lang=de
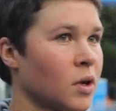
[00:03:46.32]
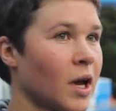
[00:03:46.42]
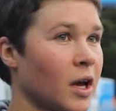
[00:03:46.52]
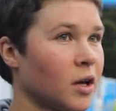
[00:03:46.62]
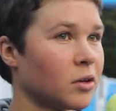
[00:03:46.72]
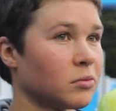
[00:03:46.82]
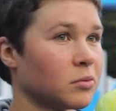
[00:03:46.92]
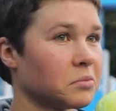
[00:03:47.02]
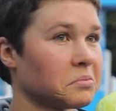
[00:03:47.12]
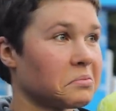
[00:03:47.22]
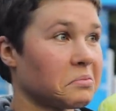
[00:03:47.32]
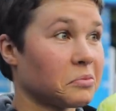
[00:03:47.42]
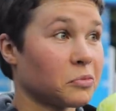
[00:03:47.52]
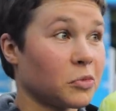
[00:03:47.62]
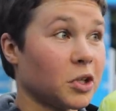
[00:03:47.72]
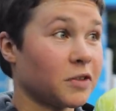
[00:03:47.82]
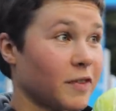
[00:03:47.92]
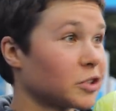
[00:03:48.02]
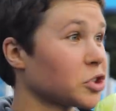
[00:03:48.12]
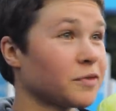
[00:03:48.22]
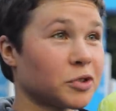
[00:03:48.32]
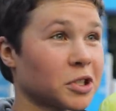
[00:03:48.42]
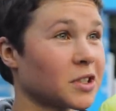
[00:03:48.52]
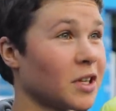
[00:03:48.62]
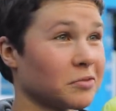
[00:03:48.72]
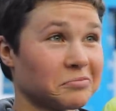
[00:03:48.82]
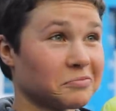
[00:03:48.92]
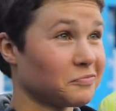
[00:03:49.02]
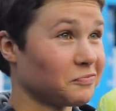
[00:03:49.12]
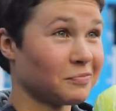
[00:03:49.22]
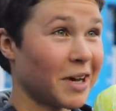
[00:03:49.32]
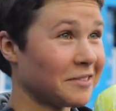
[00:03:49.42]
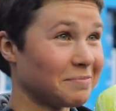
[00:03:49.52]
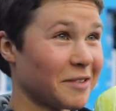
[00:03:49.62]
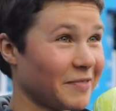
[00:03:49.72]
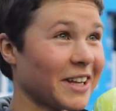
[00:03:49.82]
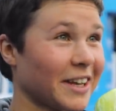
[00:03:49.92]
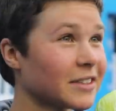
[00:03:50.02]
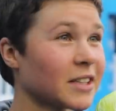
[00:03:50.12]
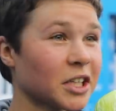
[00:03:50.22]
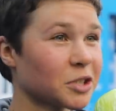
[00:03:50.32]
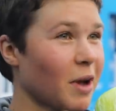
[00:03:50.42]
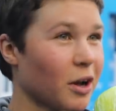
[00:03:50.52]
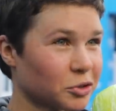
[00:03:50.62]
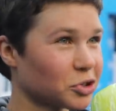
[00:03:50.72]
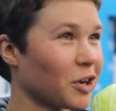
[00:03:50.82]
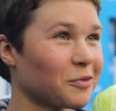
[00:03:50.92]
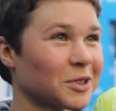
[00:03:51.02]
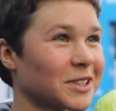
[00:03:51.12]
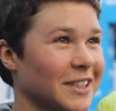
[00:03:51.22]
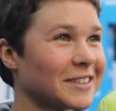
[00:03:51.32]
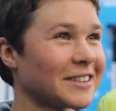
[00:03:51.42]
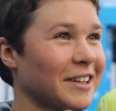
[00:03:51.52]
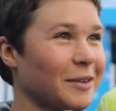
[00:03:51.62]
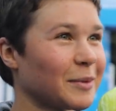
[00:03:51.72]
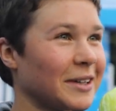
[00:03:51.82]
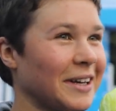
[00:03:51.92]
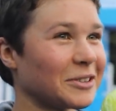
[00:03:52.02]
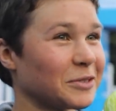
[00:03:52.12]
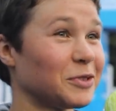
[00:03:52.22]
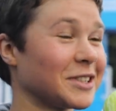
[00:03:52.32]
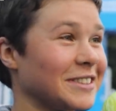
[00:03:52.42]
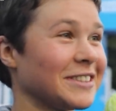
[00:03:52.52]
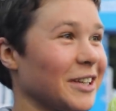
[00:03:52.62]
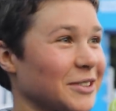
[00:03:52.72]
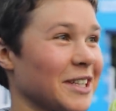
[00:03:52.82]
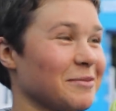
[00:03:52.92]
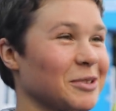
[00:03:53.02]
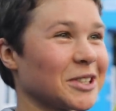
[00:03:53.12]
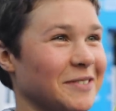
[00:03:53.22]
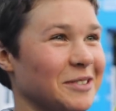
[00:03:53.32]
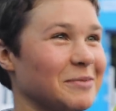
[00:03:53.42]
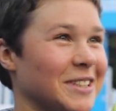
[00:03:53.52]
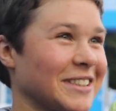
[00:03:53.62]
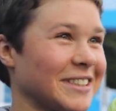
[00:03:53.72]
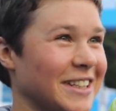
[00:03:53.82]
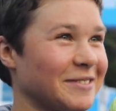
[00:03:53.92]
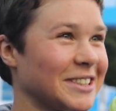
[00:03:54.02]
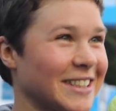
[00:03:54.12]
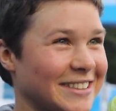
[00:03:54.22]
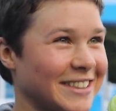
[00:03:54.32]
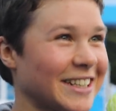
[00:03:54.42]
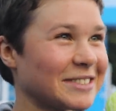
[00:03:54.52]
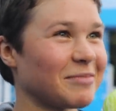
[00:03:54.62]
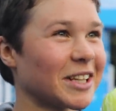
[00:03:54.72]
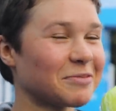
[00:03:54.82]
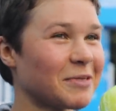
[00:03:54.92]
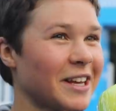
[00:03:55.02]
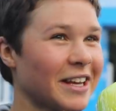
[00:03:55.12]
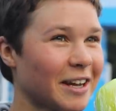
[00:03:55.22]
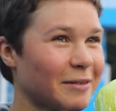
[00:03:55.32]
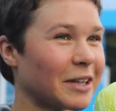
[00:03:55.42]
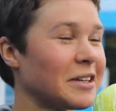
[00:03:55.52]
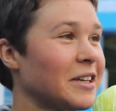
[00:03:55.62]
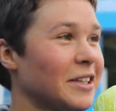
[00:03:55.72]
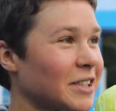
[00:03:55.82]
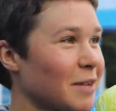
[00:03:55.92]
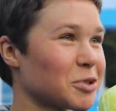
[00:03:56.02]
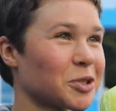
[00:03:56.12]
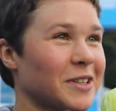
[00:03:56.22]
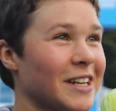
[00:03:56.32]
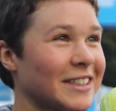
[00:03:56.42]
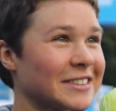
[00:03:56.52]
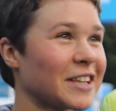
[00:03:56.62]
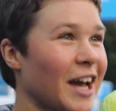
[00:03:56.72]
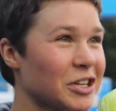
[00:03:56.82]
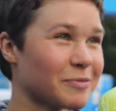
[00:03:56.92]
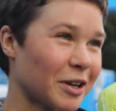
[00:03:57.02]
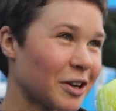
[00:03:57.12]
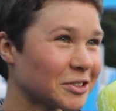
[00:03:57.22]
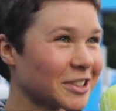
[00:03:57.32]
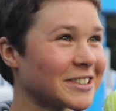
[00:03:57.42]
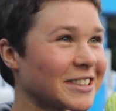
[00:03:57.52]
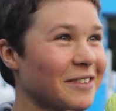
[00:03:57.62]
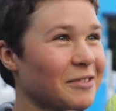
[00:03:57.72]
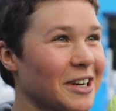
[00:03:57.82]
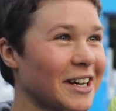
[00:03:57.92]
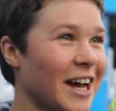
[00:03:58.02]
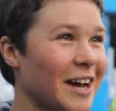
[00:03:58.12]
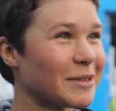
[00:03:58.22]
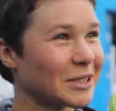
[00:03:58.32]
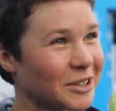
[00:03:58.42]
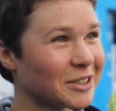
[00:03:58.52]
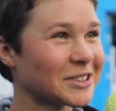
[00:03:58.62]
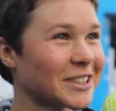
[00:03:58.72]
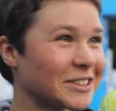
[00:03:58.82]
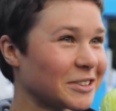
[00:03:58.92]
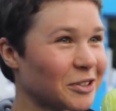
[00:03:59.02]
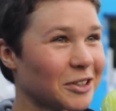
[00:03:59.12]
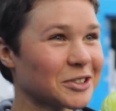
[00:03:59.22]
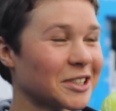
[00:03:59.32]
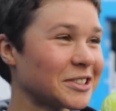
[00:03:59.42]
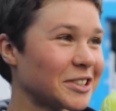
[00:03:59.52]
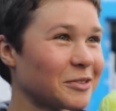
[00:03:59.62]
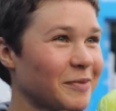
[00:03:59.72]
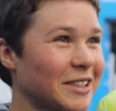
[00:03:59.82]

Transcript: Ähm, ich werde Schritt für Schritt meinen mein Weg gehen, sag ich mal, und schauen, wo das endet. Aber also ich will es jetzt nicht ausgeben, oh, ich will unbedingt in der WTS den ersten Platz belegen, aber ich habe mich schon in den letzten Jahren immer noch ein Schrittchen nach vorne gearbeitet, noch ein Schrittchen, noch ein Schrittchen und